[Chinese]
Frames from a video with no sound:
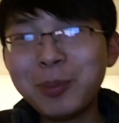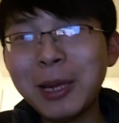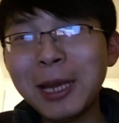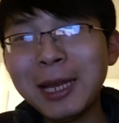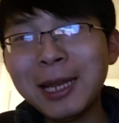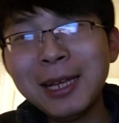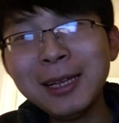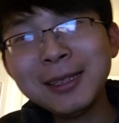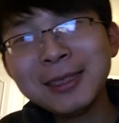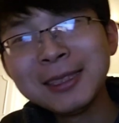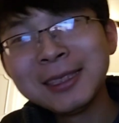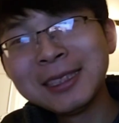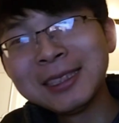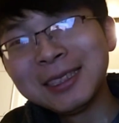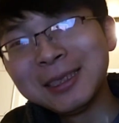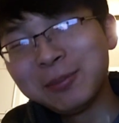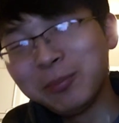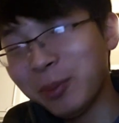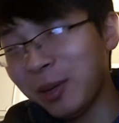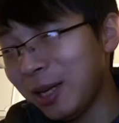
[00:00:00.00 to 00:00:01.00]
别的
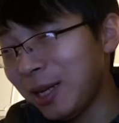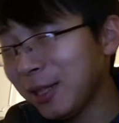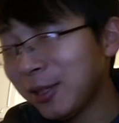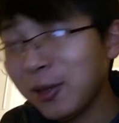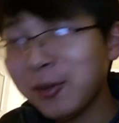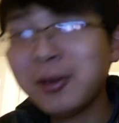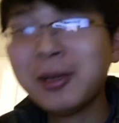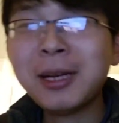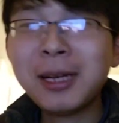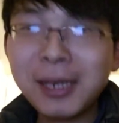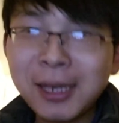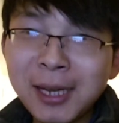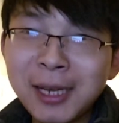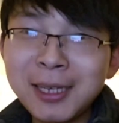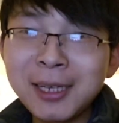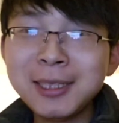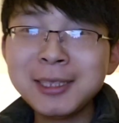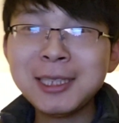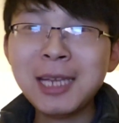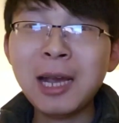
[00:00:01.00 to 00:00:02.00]
别的都
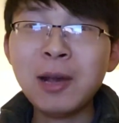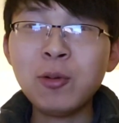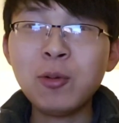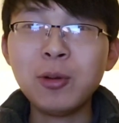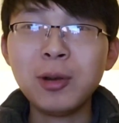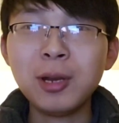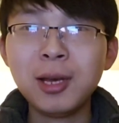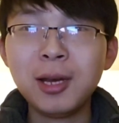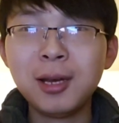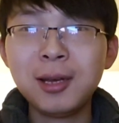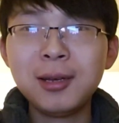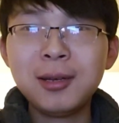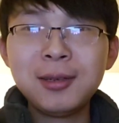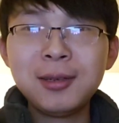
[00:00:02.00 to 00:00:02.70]
黑灯瞎火了。